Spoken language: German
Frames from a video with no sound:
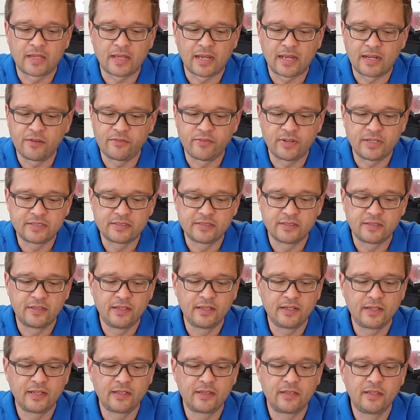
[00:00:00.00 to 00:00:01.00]
teilweise
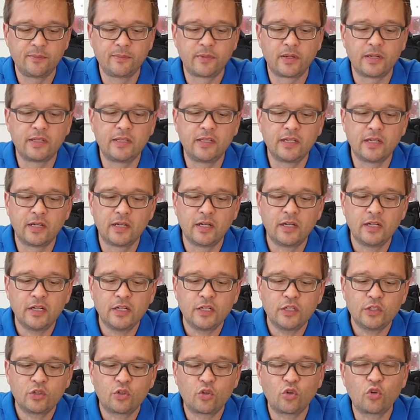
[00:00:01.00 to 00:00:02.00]
Dinge, die man hier
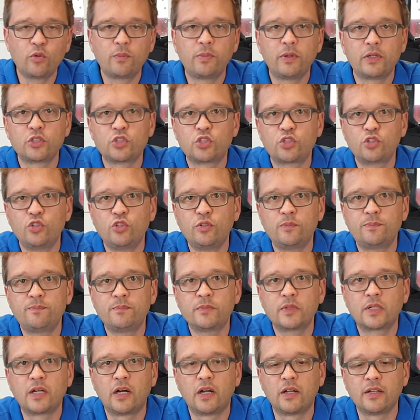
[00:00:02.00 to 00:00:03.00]
drüber
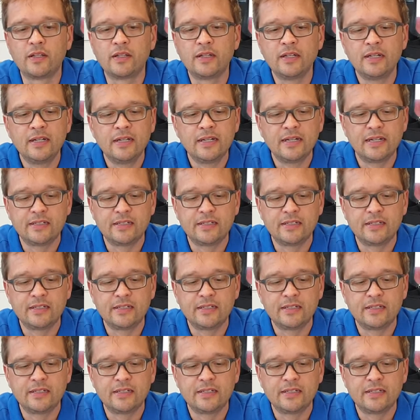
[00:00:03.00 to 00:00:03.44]
stülpen kann,